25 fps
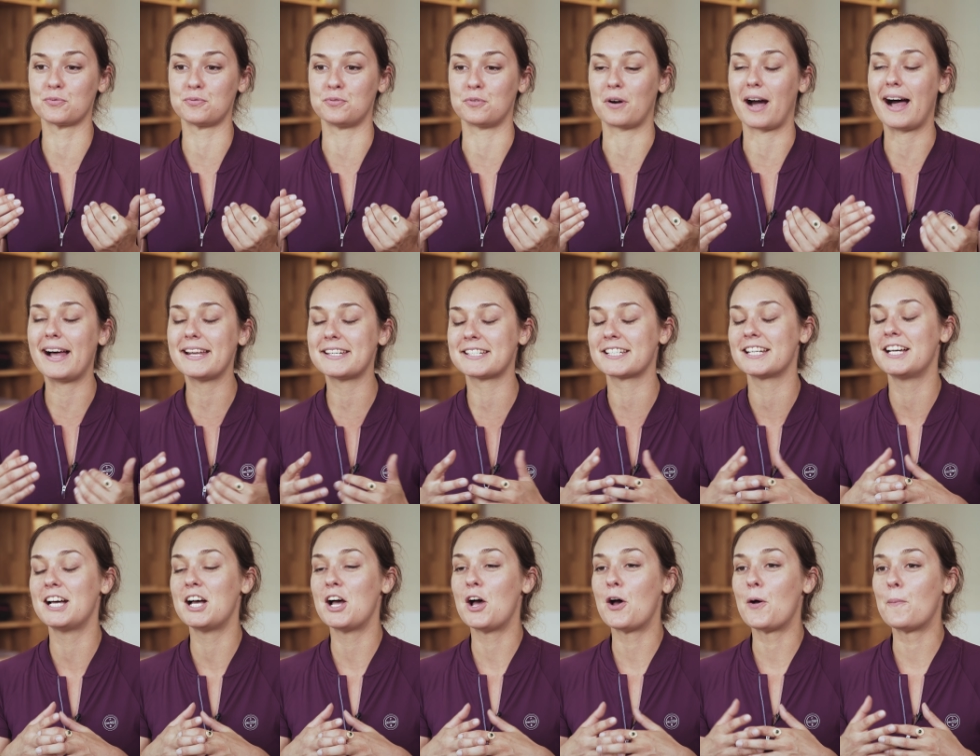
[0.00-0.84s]
de fourrage,
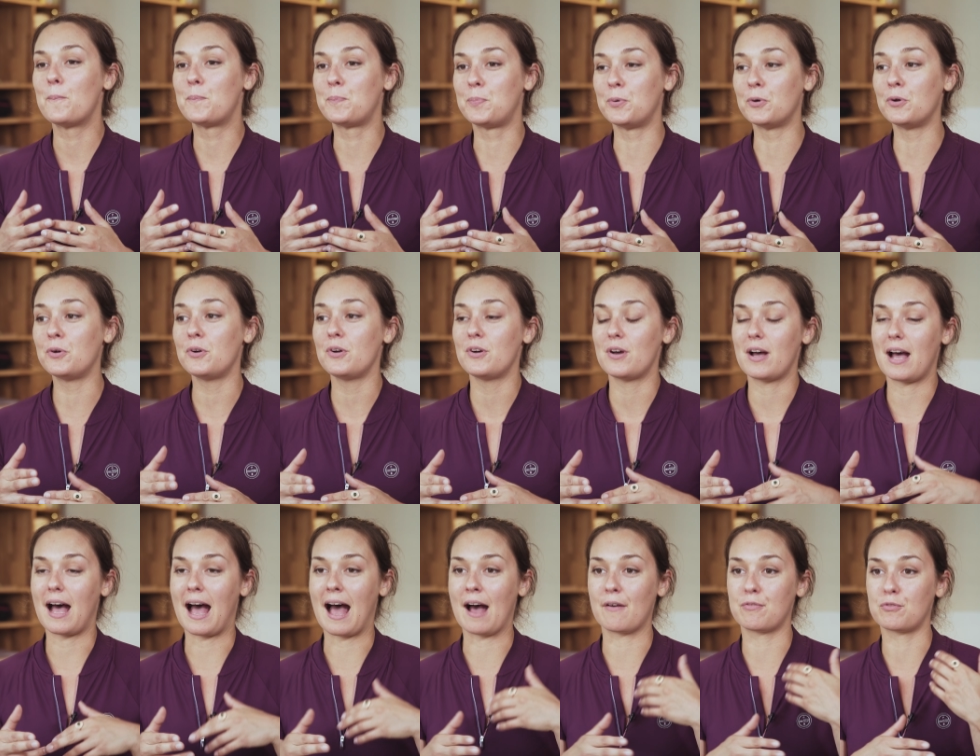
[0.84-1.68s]
peut
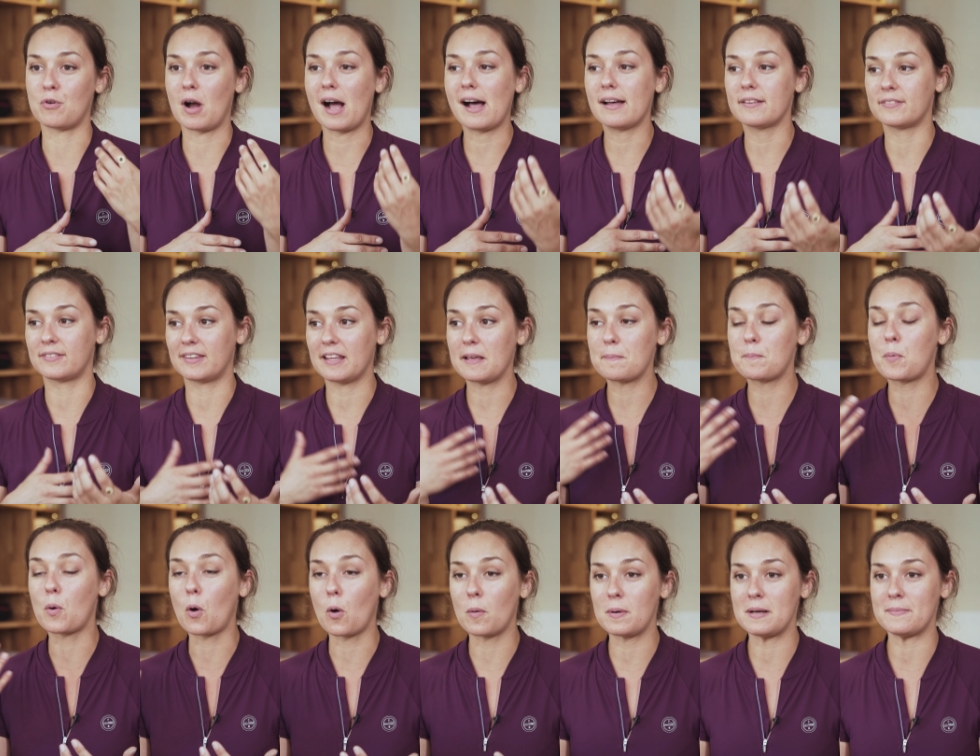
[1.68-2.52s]
avoir
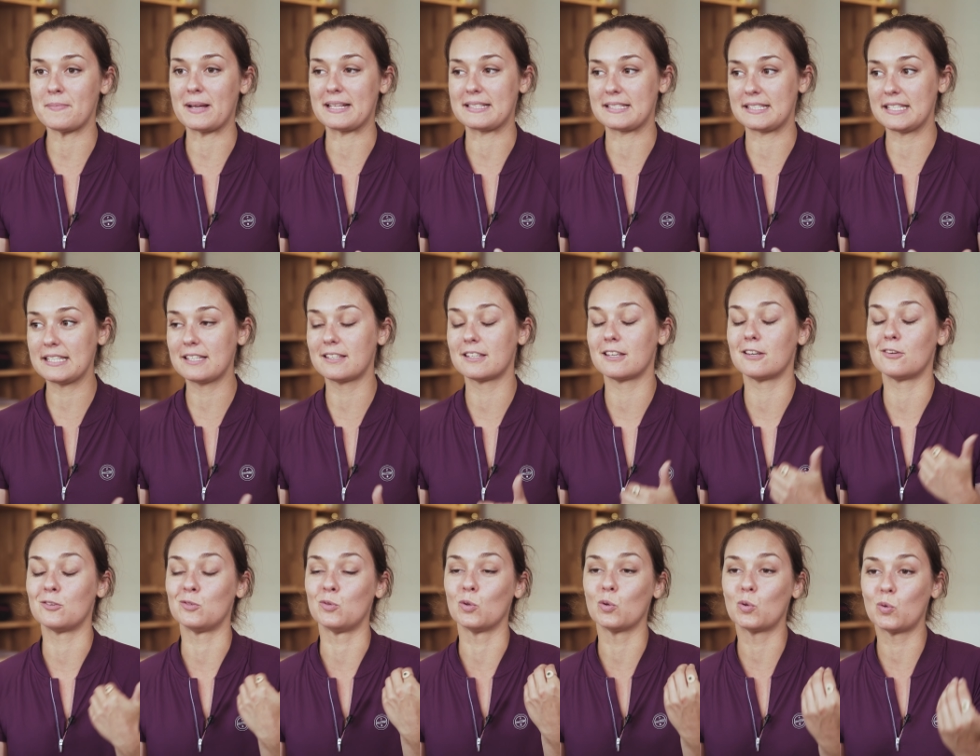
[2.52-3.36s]
des
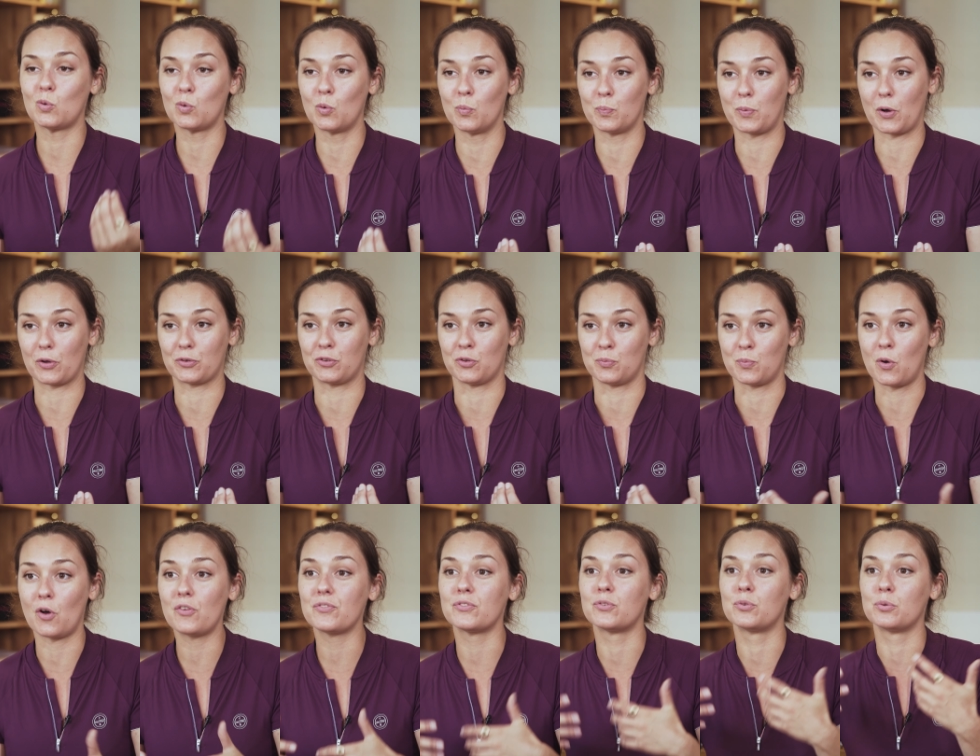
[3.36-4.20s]
problématiques de
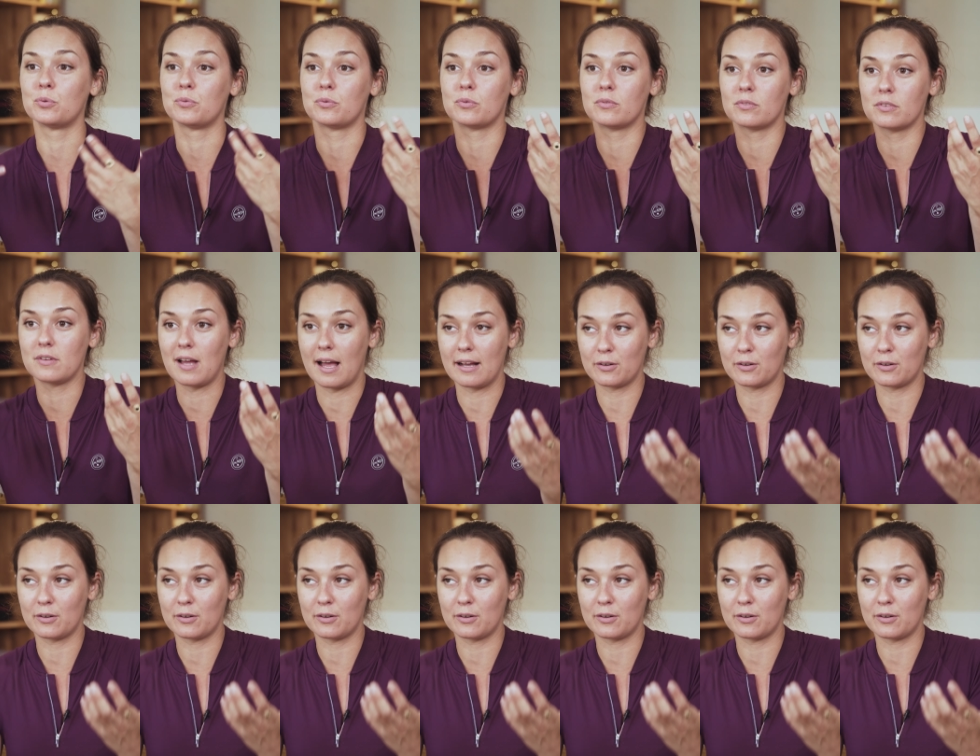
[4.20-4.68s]
comportement, de